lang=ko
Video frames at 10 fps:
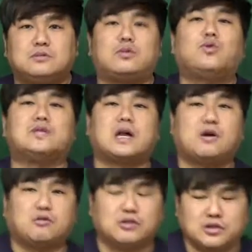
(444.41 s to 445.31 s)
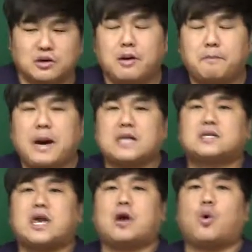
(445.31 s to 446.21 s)
동사랑 어울리죠.
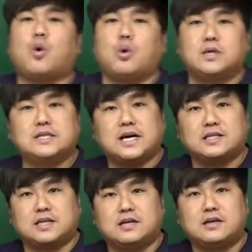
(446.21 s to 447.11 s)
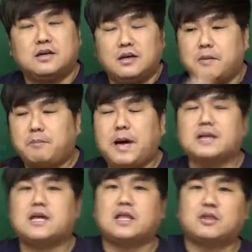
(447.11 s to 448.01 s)
빠르게 공, 이상하잖아요.
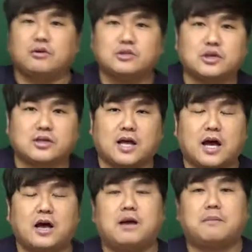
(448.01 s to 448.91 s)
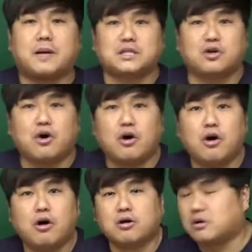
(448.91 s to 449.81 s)
빠르게 던졌다. 맞죠?
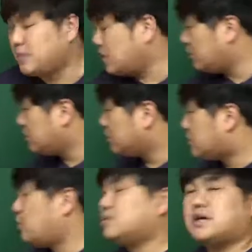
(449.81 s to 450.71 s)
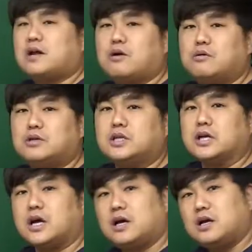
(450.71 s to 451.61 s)
그러면 동사랑
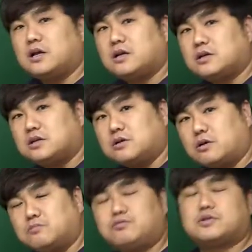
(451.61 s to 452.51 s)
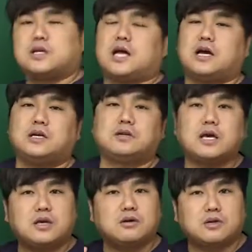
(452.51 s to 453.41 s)
어울리니까 그거는 부사다. 이렇게
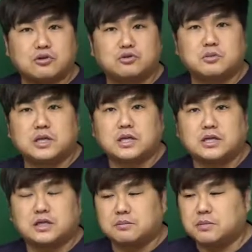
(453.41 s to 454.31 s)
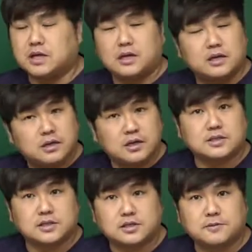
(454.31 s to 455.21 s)
기억을 해두시면 된다는 얘기입니다.
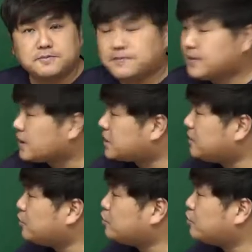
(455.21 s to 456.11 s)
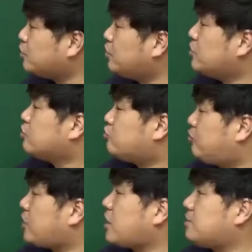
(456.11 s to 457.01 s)
아시겠죠? 그 기본으로
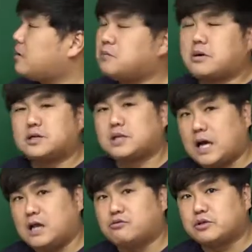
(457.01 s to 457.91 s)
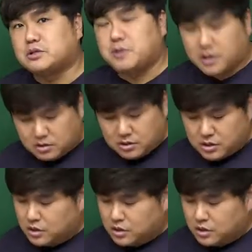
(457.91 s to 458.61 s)
구별하는 방법까지 다 알고 있으면